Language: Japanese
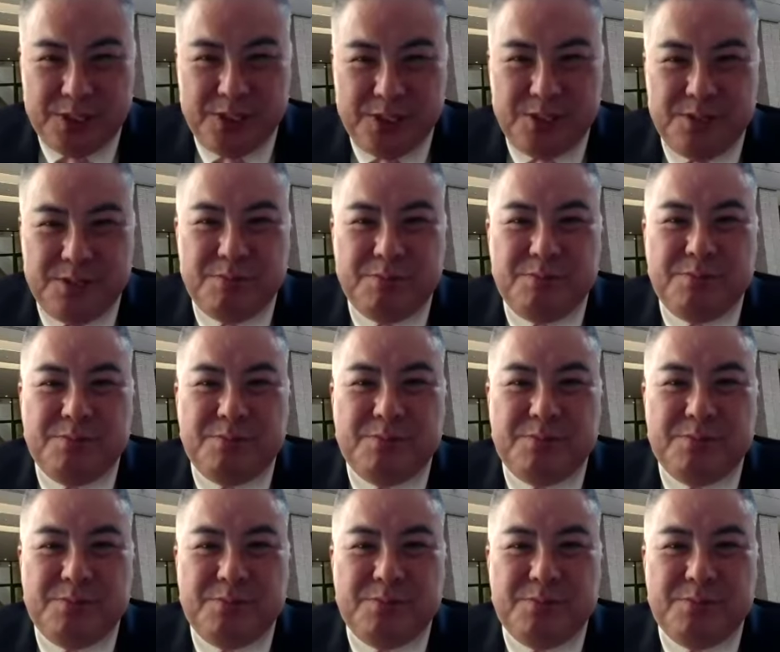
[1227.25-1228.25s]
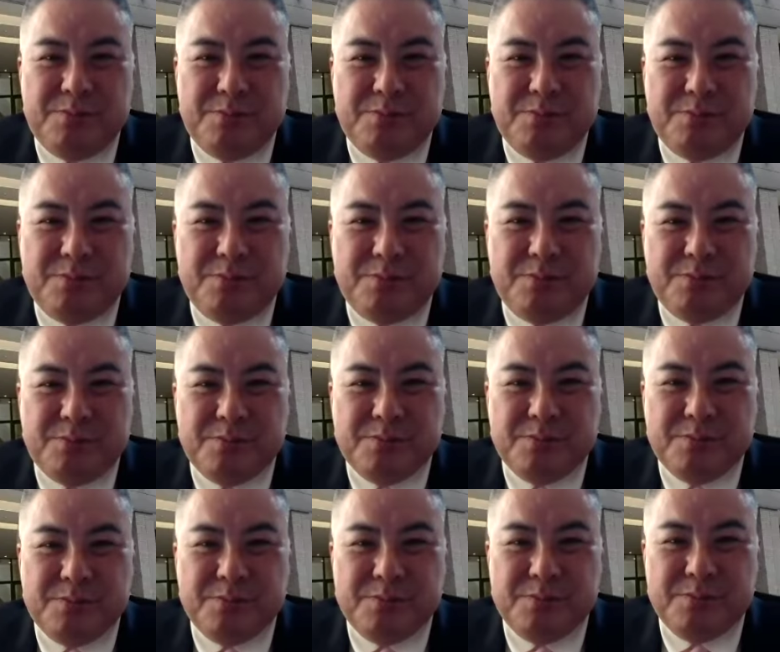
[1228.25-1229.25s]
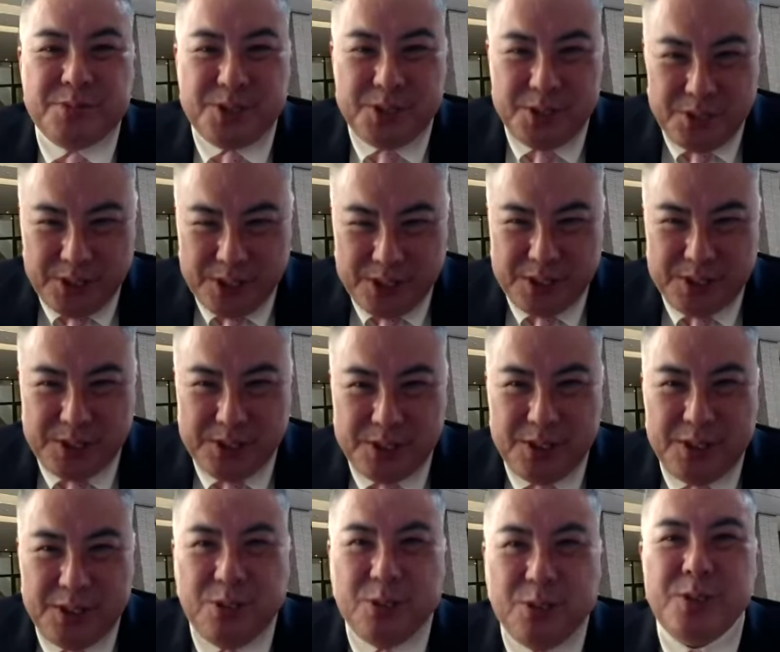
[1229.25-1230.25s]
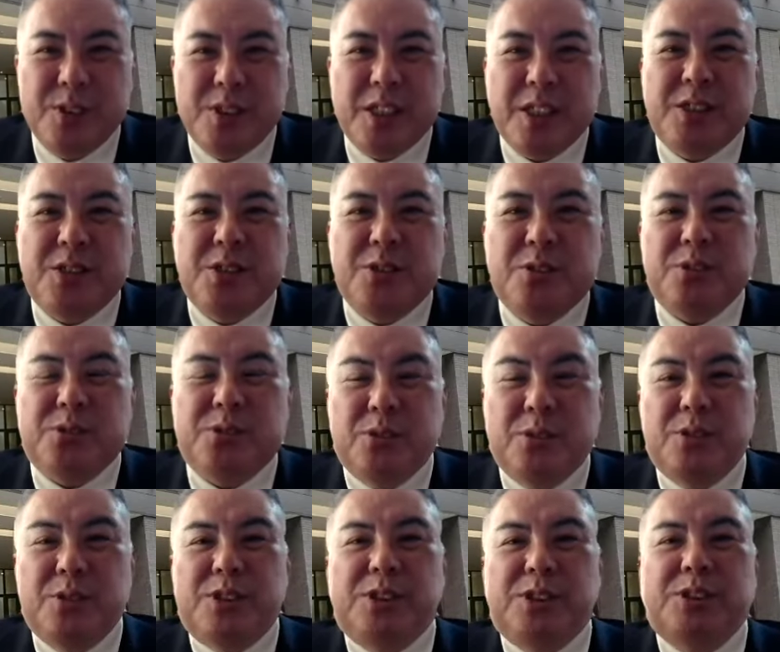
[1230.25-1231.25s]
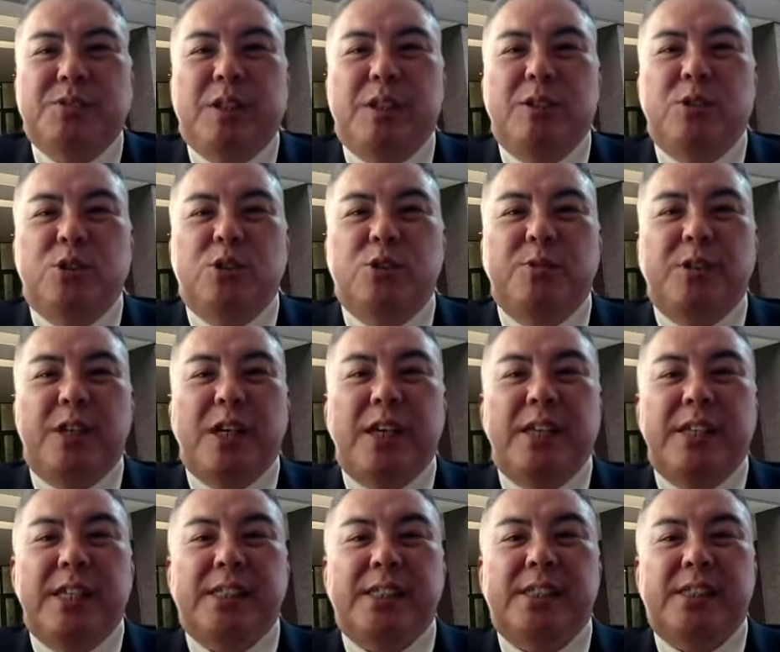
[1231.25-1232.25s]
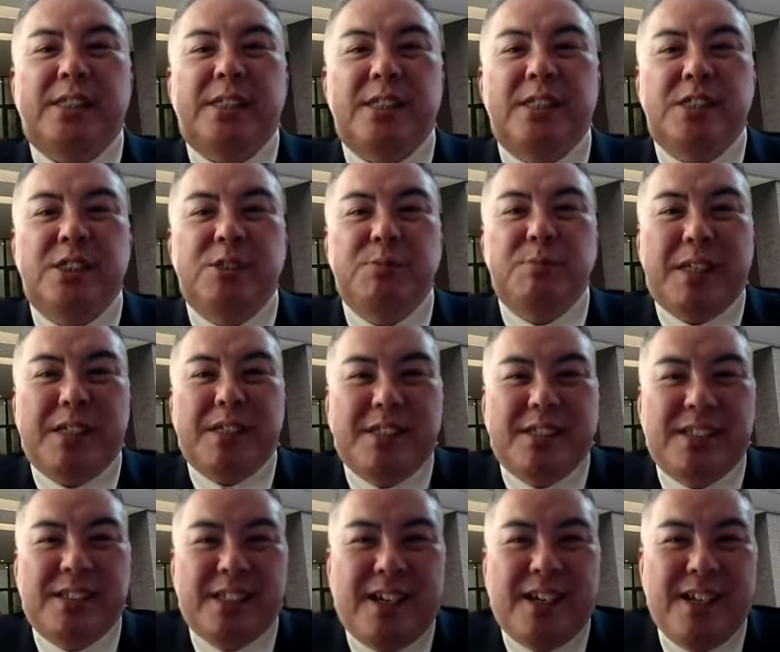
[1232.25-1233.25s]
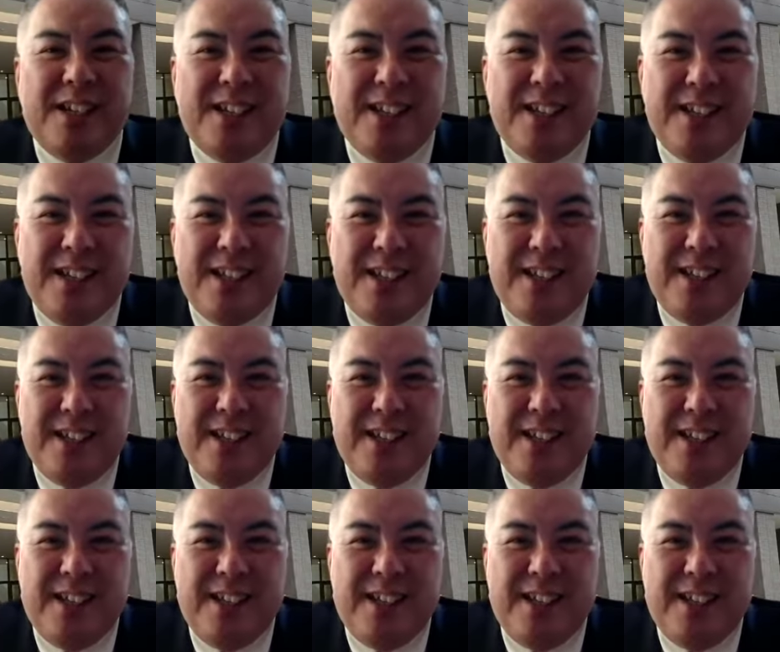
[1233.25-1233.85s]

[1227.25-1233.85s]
波を一身に受けちゃったわけですね。そうです。うん、同じことを実は頼朝がやってしまった。